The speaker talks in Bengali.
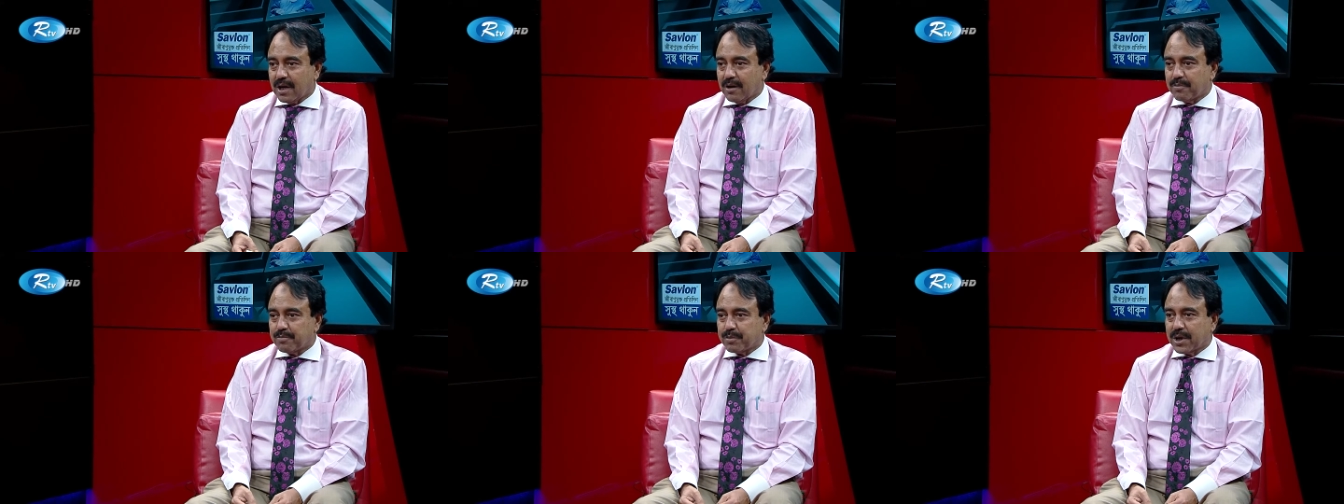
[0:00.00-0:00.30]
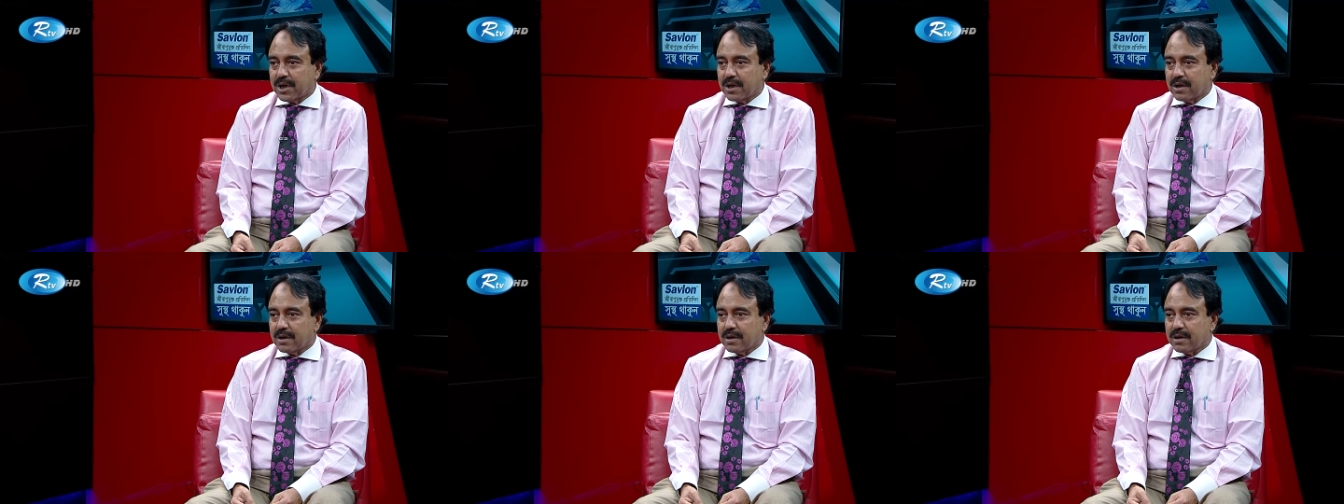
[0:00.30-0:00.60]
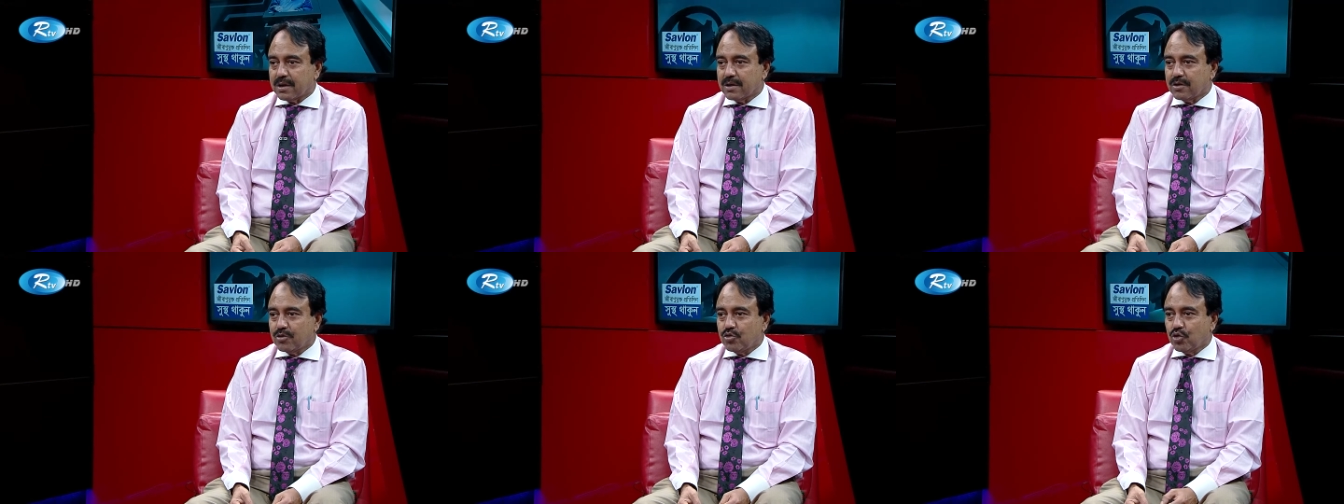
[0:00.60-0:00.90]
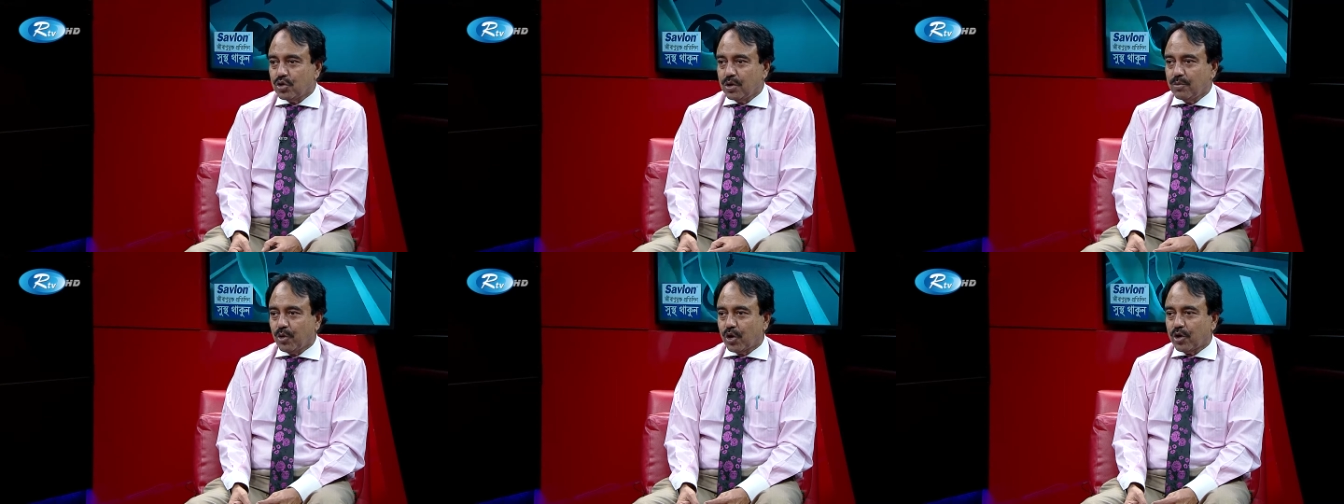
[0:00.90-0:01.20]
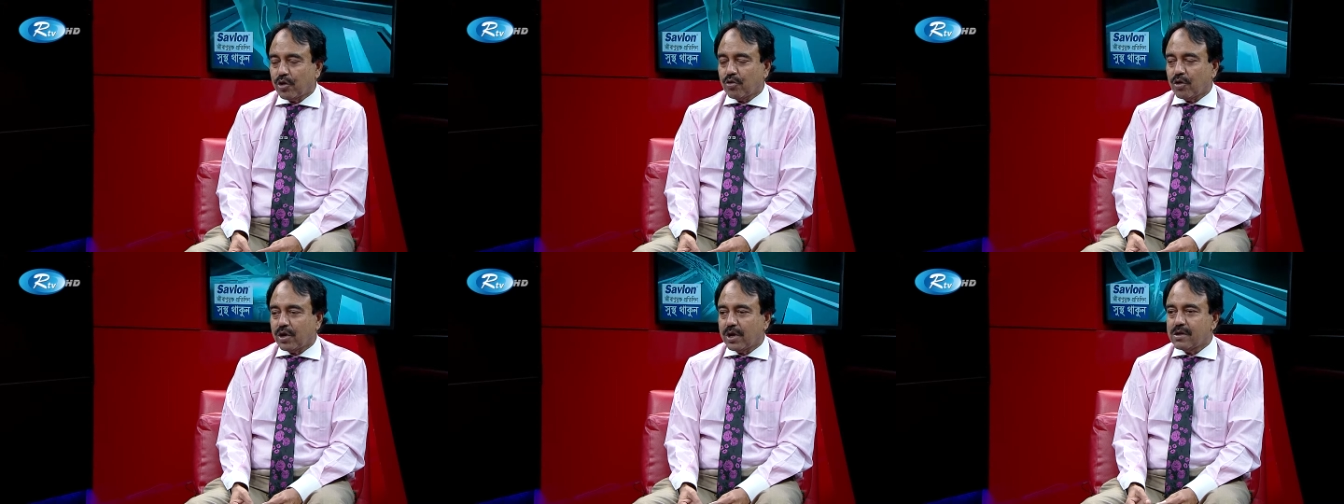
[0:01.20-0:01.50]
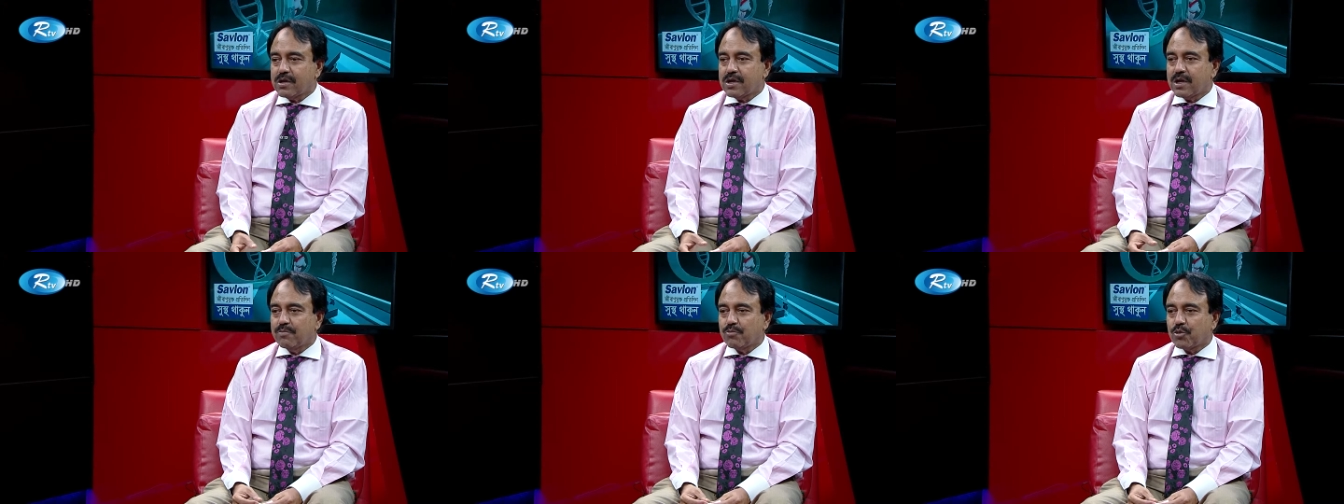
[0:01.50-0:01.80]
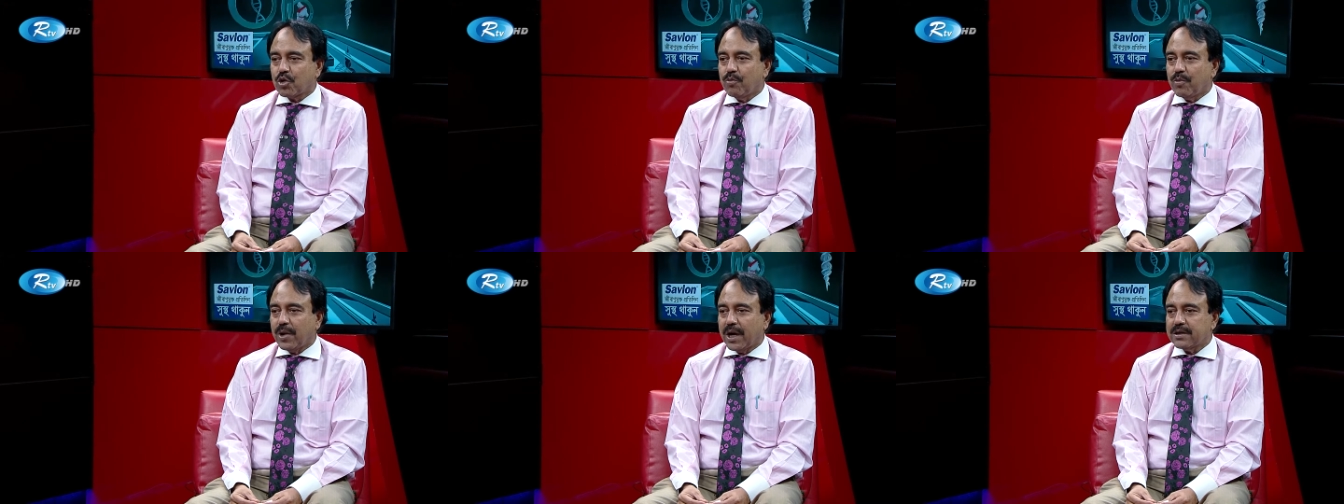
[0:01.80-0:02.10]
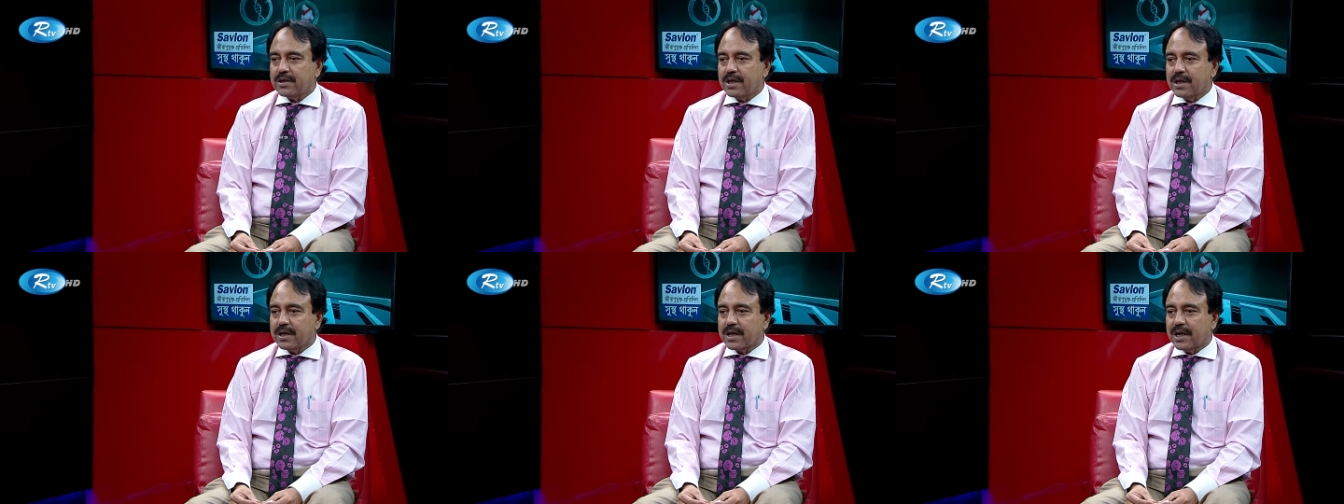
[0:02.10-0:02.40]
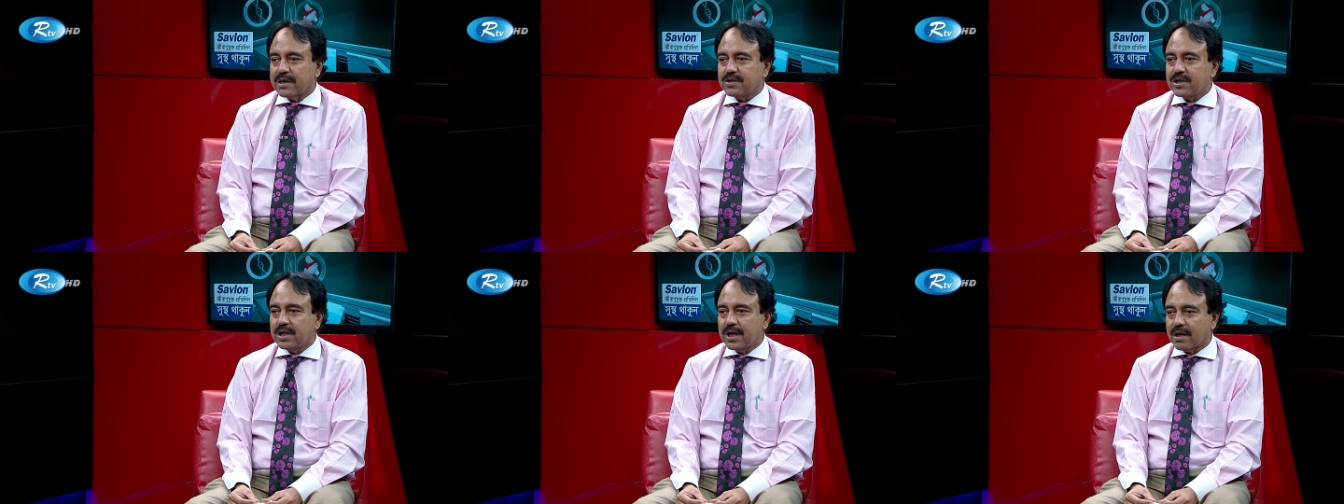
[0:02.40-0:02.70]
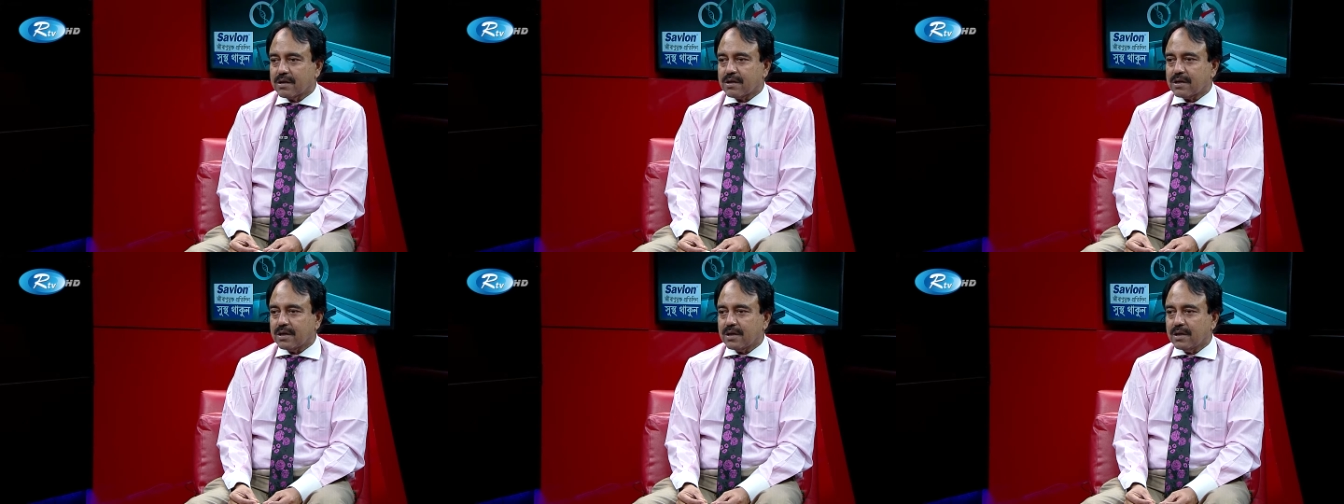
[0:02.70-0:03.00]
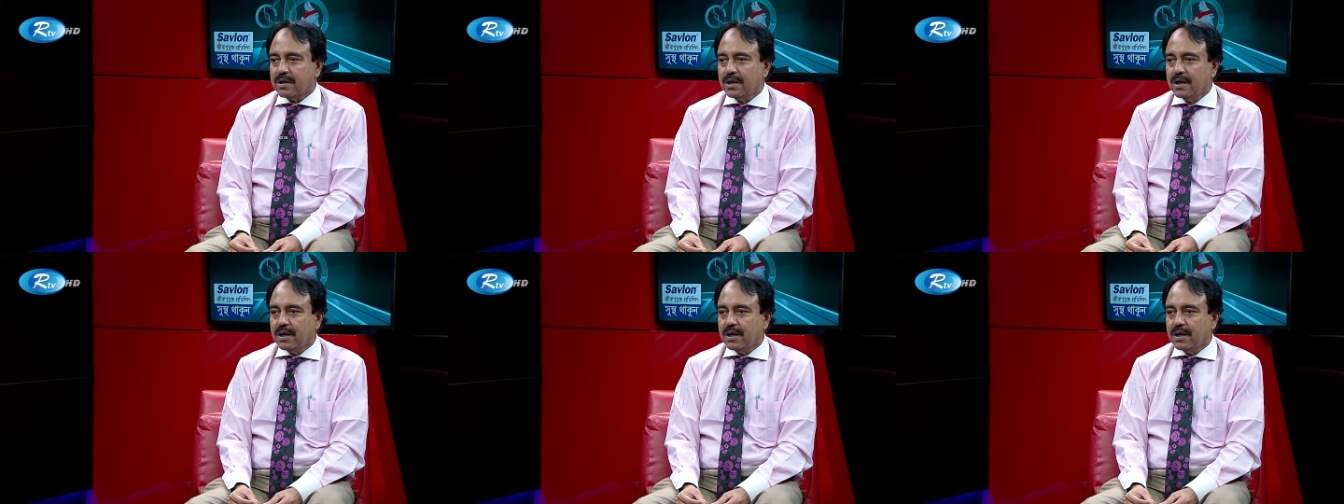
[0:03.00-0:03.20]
আপনি যদি মনে করেন সিমটম হাঁচি কাশি আছে